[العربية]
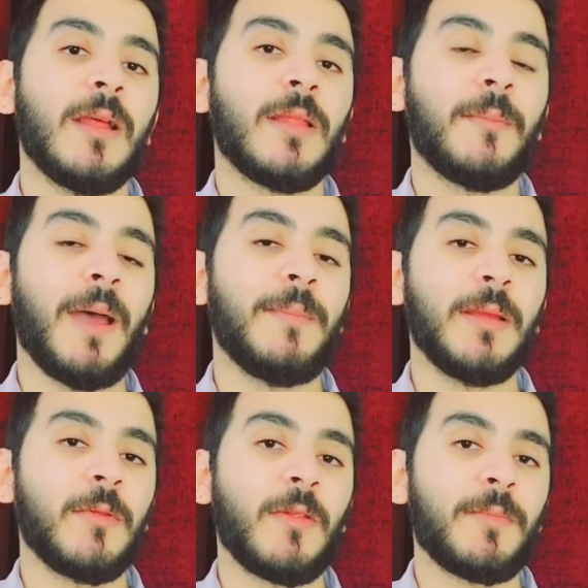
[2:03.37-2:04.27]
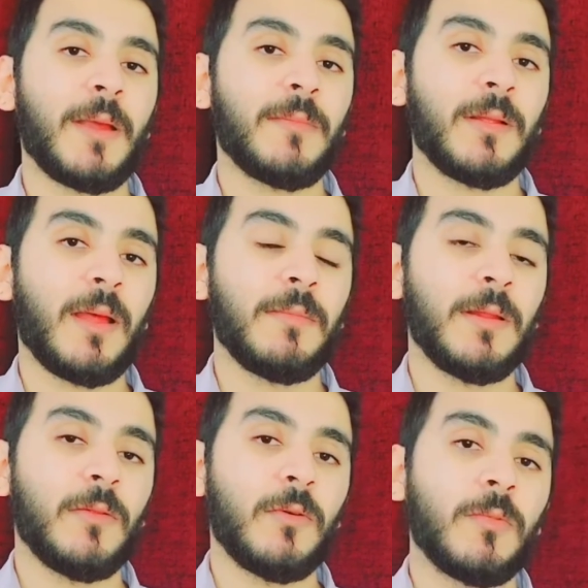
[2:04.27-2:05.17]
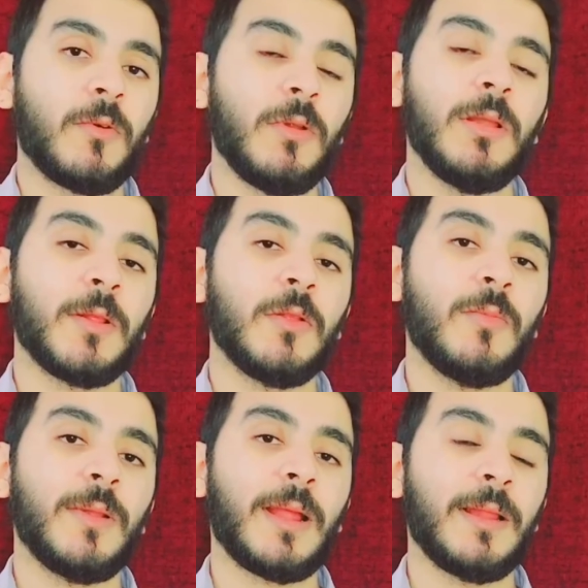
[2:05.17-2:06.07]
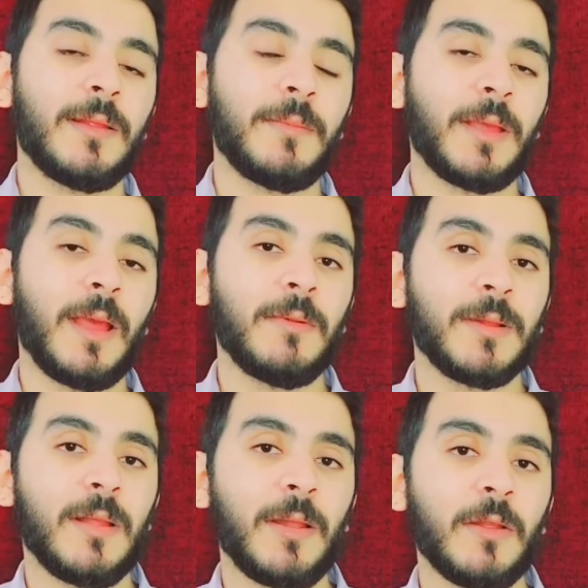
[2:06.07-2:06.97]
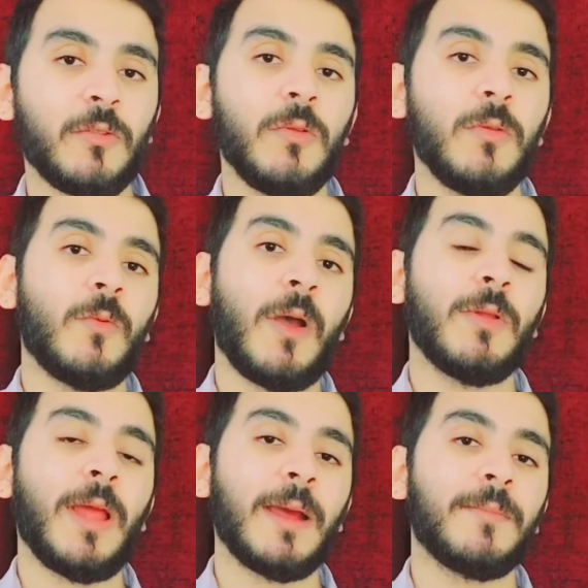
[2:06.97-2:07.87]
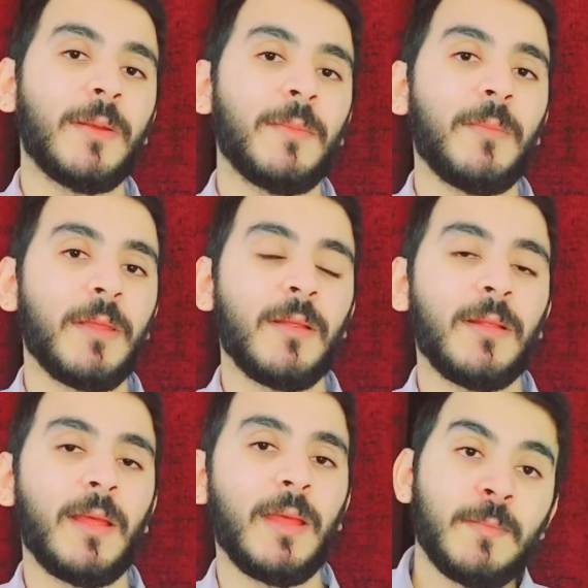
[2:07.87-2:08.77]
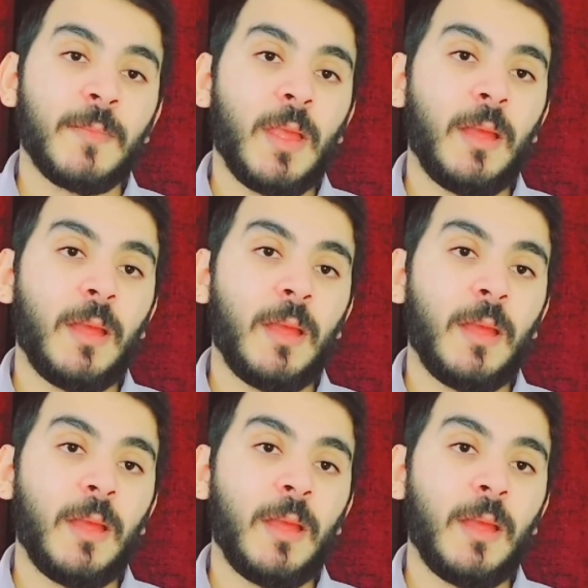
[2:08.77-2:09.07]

طب بعمل ايه بالظبط يا عبد الله قبل النوم اللي مطلوب منك ان انت بتيجي قبل ما تنام على طول واول حاجه بتعملها باذن الله هي